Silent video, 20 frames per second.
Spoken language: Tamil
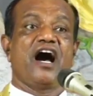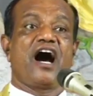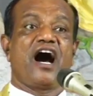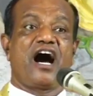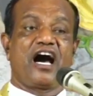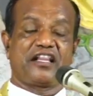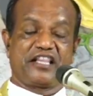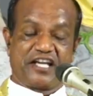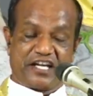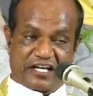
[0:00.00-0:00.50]

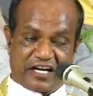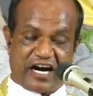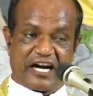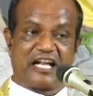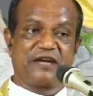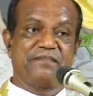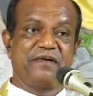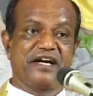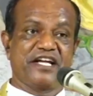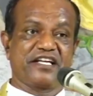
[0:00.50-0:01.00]
அதை
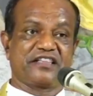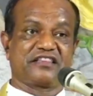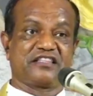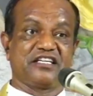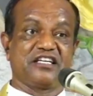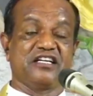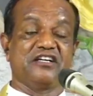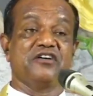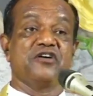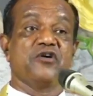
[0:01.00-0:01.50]
கடைபிடித்து
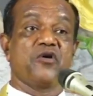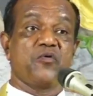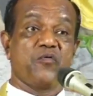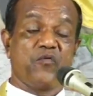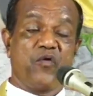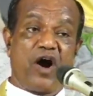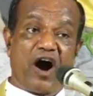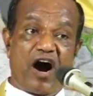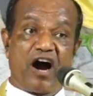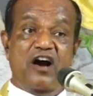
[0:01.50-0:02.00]

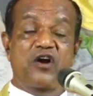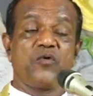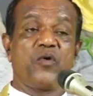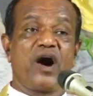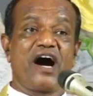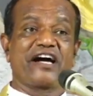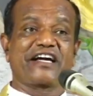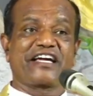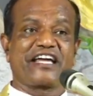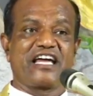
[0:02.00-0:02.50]

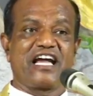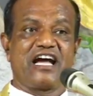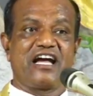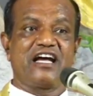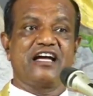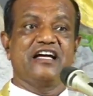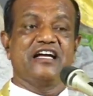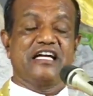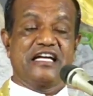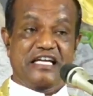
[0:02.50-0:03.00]
வாழ்வாக்கிய
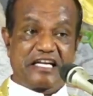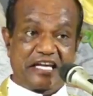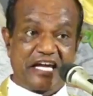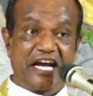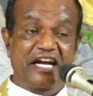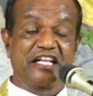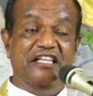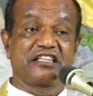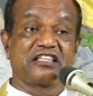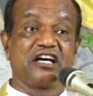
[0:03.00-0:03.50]

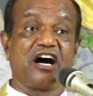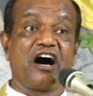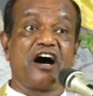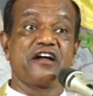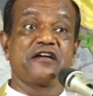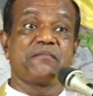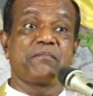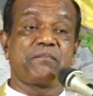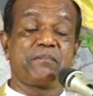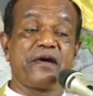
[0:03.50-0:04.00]
என் தாய்
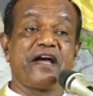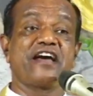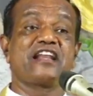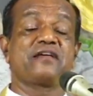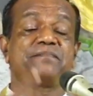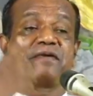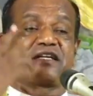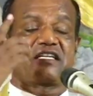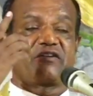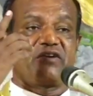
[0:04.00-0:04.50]
பேறு
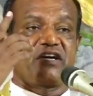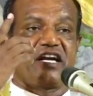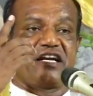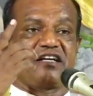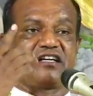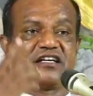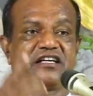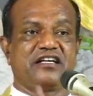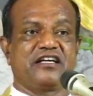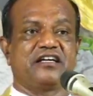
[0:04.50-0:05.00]
பெற்றவள்
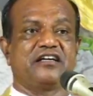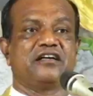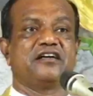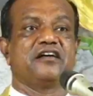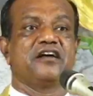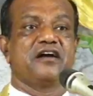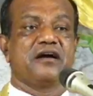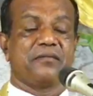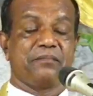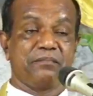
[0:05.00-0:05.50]
என்று
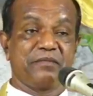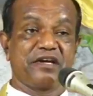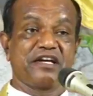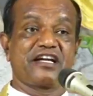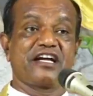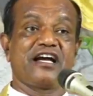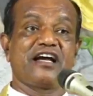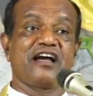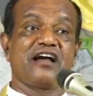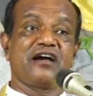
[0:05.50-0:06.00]
மிக
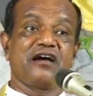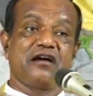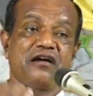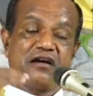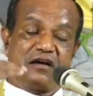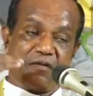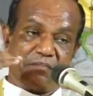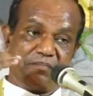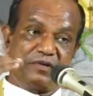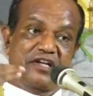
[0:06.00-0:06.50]

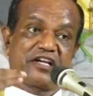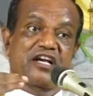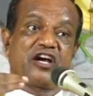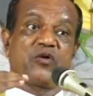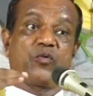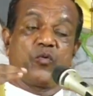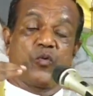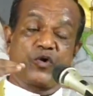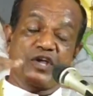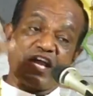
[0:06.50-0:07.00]
மிக
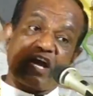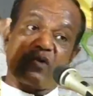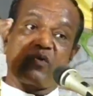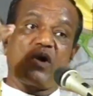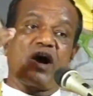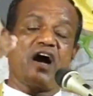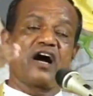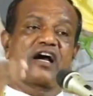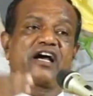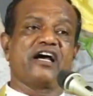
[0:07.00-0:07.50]

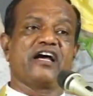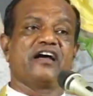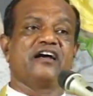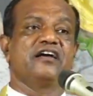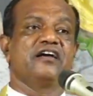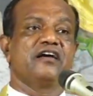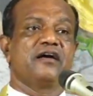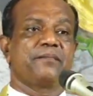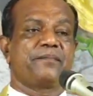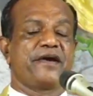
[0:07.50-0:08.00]
உயர்வாக
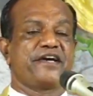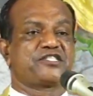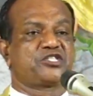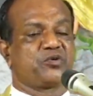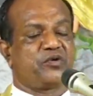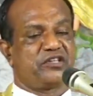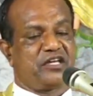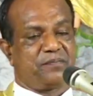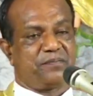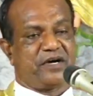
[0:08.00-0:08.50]

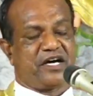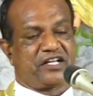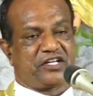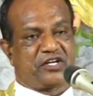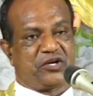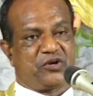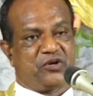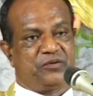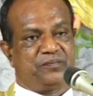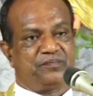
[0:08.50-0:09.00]
பேசுவதை
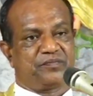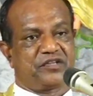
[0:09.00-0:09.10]
பார்க்கிறோம்